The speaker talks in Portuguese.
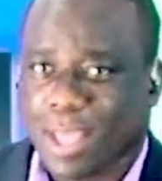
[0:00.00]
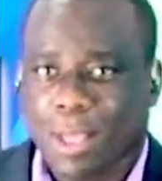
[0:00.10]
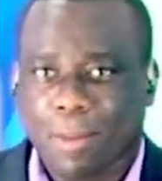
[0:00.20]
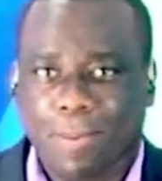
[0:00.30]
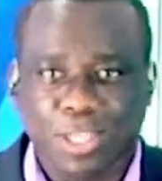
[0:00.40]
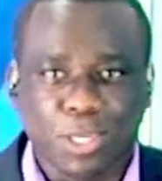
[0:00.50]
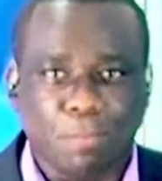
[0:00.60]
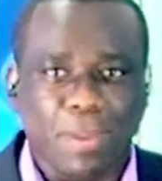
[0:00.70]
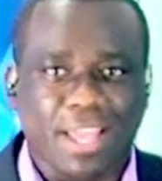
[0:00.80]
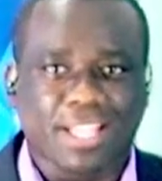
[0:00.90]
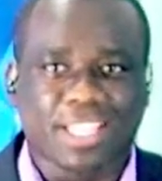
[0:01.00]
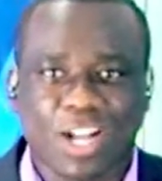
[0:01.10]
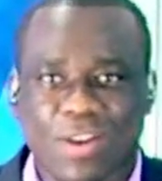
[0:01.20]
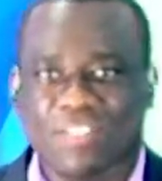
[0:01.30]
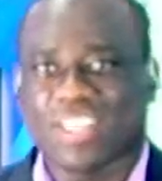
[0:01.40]
Pedir
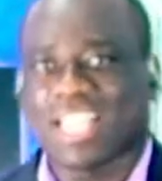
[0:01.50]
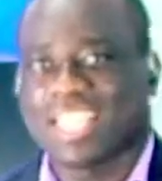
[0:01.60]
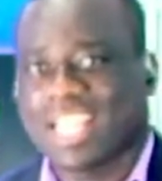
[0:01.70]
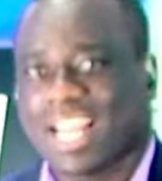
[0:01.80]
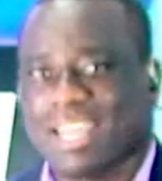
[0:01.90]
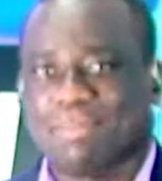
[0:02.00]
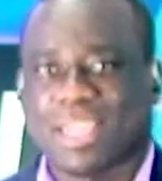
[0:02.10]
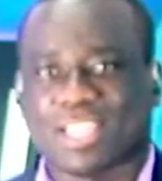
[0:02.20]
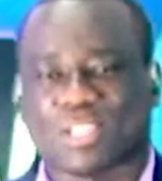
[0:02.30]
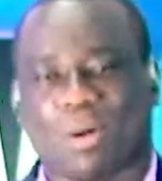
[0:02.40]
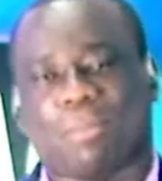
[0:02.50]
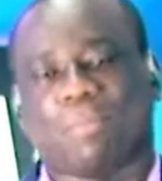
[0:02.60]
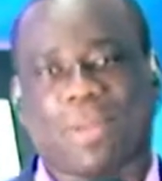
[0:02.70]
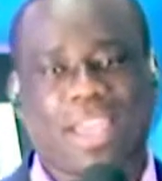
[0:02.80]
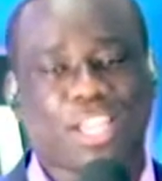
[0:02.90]
perdão, é a verdadeira clemência, ó.
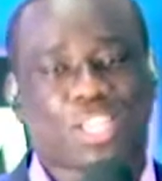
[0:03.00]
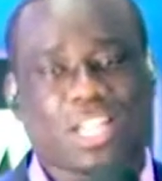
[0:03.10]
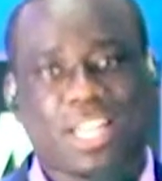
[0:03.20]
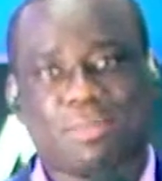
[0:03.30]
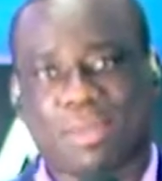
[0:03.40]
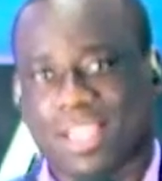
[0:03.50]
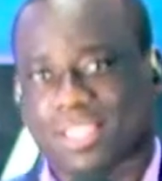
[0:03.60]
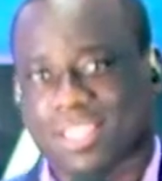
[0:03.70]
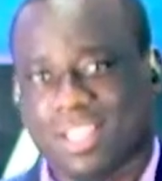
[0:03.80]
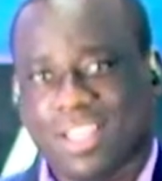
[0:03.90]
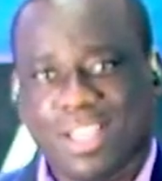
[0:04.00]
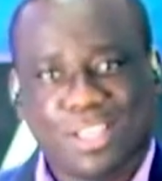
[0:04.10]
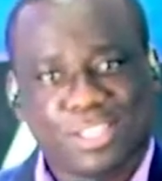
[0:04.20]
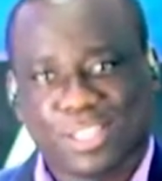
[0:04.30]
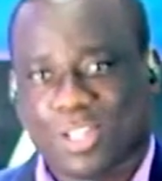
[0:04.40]
Pede clemência,
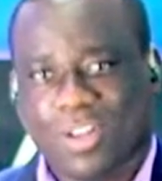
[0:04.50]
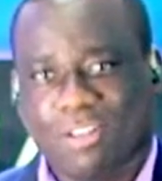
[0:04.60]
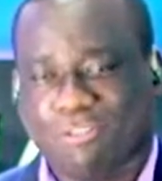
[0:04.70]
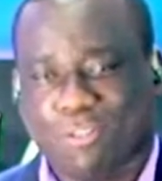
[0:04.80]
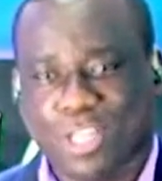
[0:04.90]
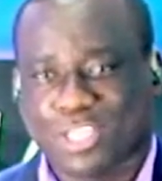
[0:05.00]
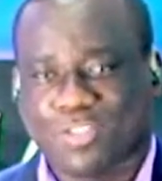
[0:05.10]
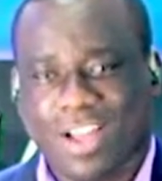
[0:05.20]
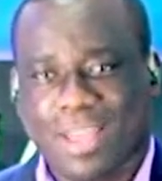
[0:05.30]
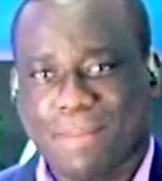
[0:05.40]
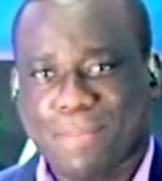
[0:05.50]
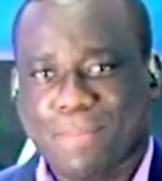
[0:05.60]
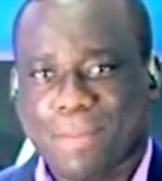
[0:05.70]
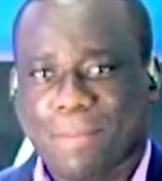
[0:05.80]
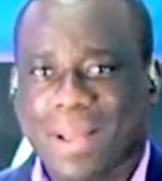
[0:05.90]
senão a foice vai
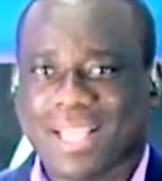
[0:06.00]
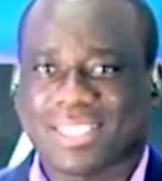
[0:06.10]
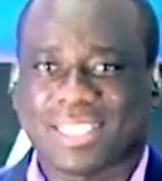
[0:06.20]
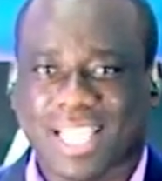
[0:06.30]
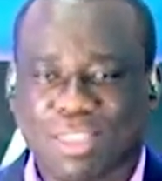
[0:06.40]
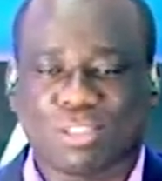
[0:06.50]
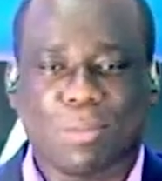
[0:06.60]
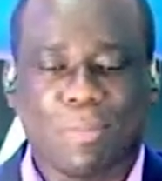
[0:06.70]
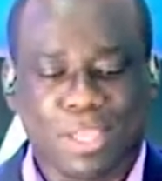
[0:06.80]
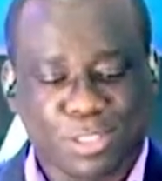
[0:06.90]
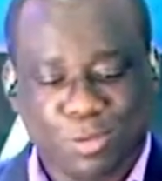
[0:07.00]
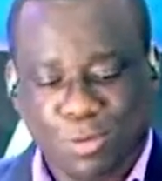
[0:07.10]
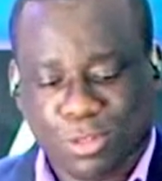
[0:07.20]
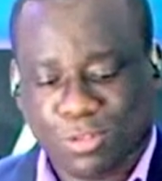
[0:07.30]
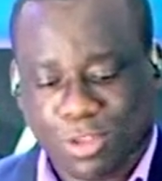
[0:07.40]
passar no seu
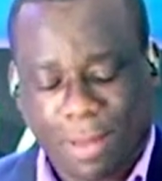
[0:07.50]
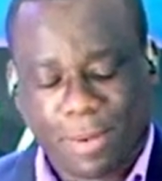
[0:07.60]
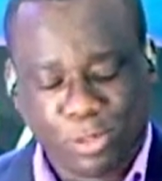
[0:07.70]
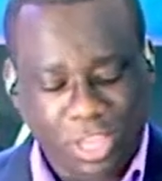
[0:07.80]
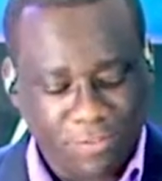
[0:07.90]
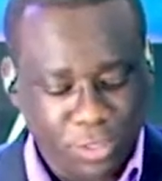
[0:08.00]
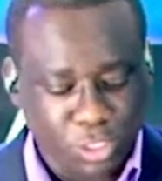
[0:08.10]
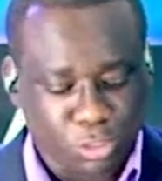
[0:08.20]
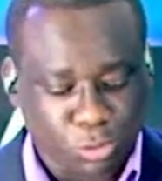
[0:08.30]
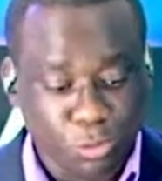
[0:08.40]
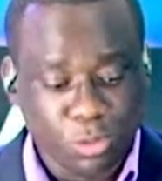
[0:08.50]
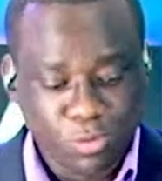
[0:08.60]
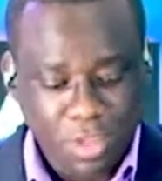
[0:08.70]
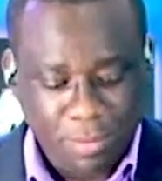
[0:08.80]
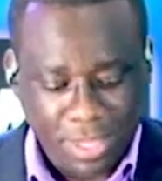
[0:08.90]
pescoço. Rapaz, já vi de tudo,
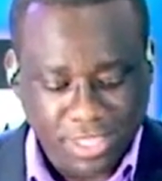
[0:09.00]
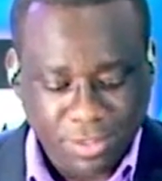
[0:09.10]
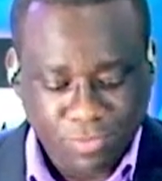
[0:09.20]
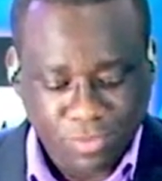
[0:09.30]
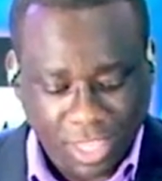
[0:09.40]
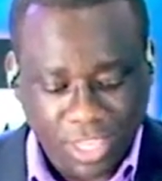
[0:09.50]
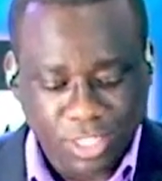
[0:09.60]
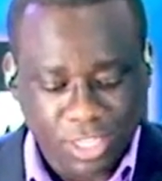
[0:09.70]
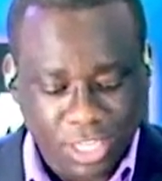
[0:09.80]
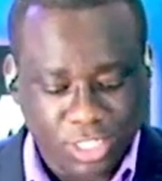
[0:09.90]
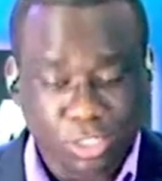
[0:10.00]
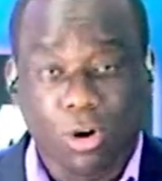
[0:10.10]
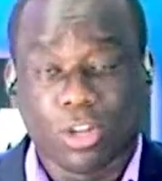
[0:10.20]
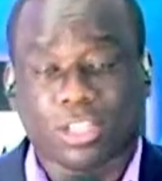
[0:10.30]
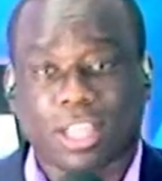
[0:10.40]
mas tem gente
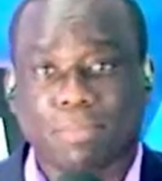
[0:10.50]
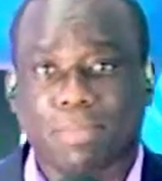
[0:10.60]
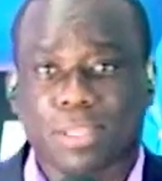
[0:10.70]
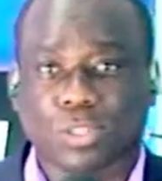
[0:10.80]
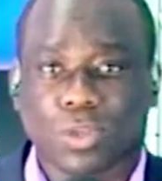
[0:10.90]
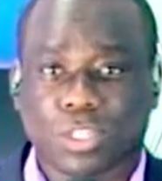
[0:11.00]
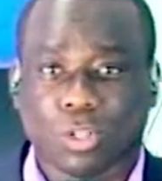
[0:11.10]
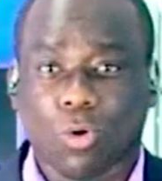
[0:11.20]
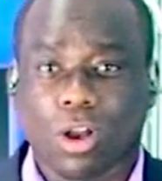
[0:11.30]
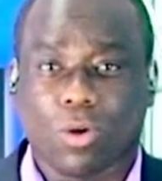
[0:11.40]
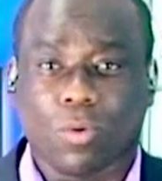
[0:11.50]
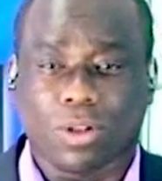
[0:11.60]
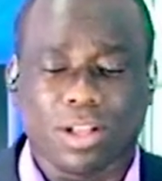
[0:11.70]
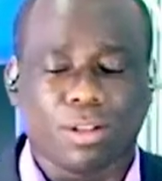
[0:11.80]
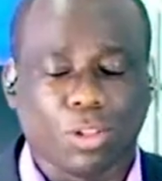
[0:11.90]
doida, tem pessoas loucas
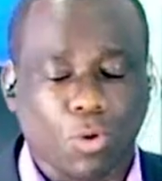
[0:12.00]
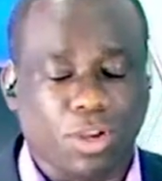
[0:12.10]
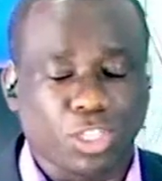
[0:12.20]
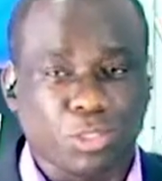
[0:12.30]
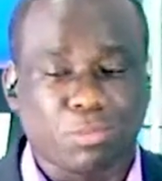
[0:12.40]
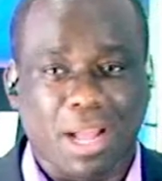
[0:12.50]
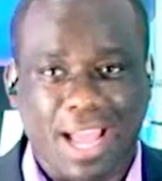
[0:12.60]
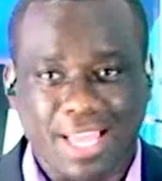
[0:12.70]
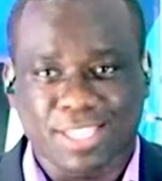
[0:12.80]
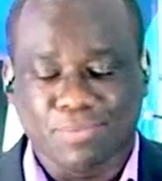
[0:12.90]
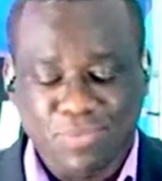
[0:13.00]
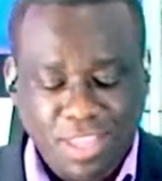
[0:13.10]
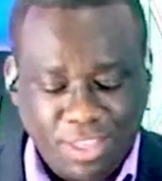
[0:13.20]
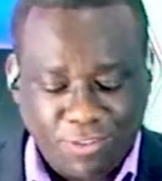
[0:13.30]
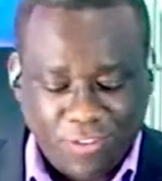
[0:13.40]
louca demais,
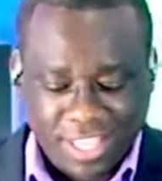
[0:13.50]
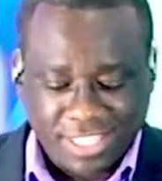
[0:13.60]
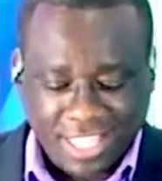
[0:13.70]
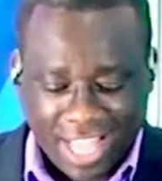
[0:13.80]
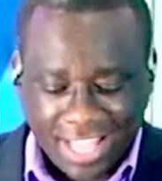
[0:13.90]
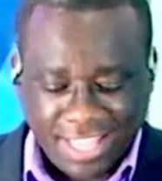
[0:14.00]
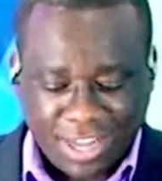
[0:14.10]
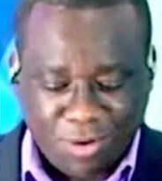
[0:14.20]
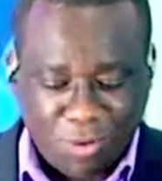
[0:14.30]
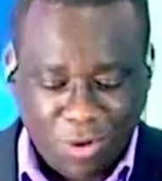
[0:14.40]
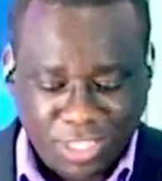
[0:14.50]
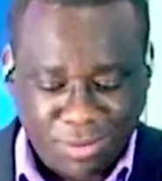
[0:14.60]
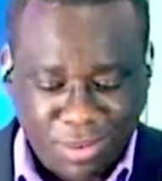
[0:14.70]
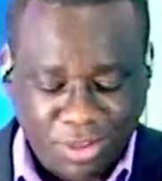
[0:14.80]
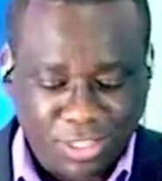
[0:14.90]
que faz cada coisa.
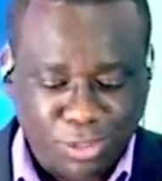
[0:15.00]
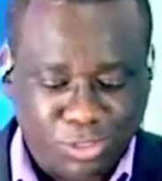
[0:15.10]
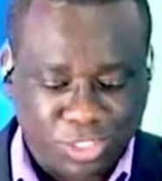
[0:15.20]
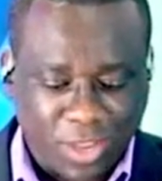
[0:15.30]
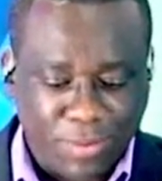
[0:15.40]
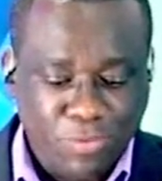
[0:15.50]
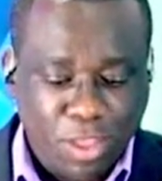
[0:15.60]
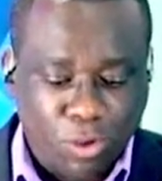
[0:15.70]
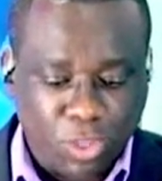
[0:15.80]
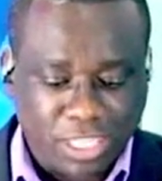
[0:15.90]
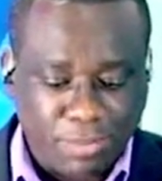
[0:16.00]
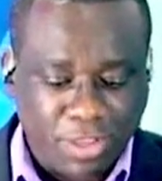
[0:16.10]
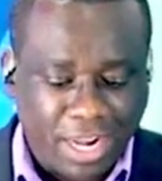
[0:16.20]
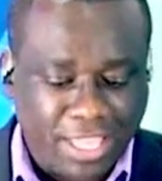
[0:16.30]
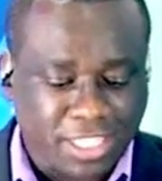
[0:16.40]
Meu Deus do céu, hein? O nosso
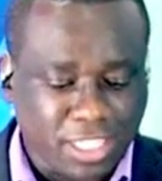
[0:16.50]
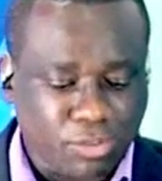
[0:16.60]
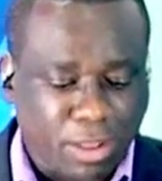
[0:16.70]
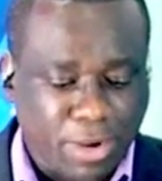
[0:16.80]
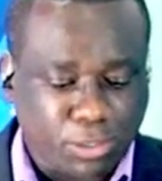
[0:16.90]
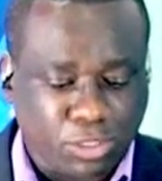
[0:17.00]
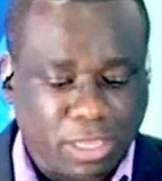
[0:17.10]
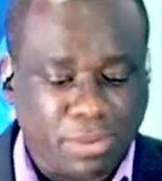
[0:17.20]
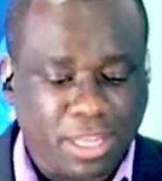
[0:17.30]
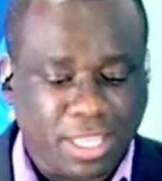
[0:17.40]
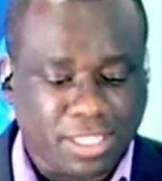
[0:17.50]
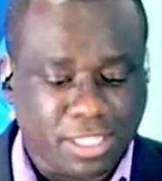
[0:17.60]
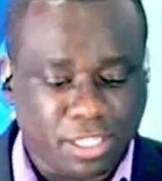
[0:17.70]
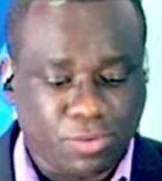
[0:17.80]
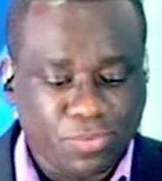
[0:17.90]
amigo Alessandro, um abraço, nosso amigo
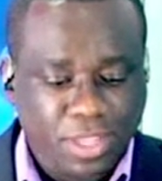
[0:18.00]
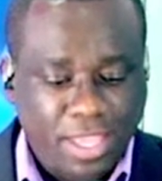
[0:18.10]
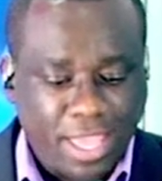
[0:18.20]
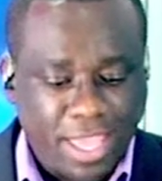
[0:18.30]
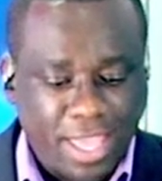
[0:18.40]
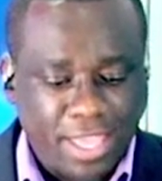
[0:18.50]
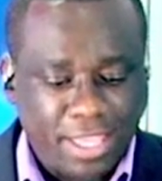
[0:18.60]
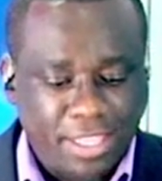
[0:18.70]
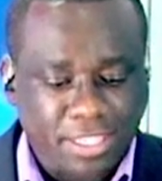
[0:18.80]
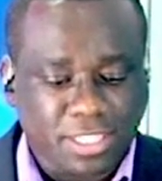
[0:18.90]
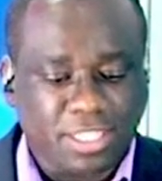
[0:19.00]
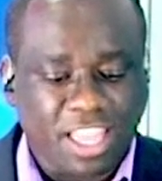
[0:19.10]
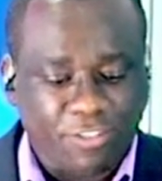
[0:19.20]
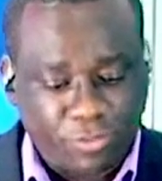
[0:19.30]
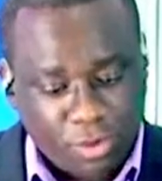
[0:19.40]
Alessandro. É,
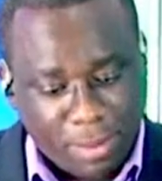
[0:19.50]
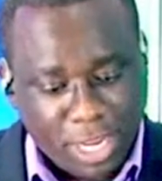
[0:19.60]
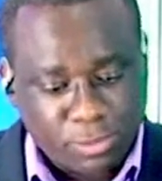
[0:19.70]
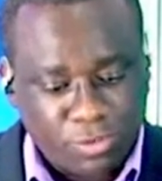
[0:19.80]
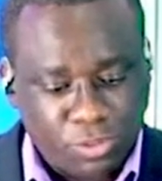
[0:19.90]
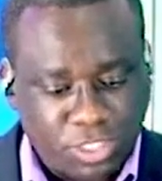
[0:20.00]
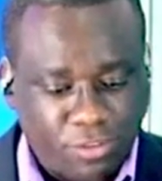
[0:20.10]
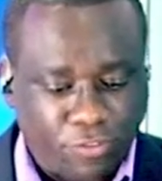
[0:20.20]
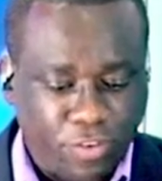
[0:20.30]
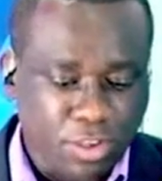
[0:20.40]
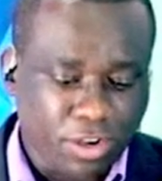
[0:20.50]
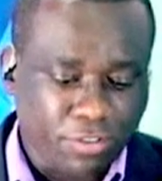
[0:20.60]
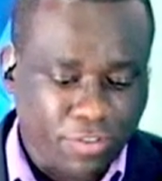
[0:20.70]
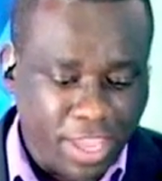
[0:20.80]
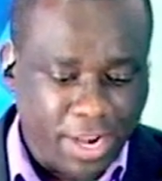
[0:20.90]
Stephanie, um abraço para você. Fia
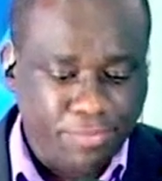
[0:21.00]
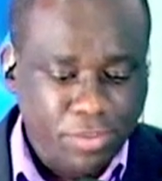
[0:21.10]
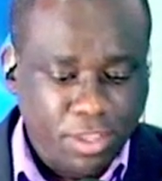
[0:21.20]
Oliveira.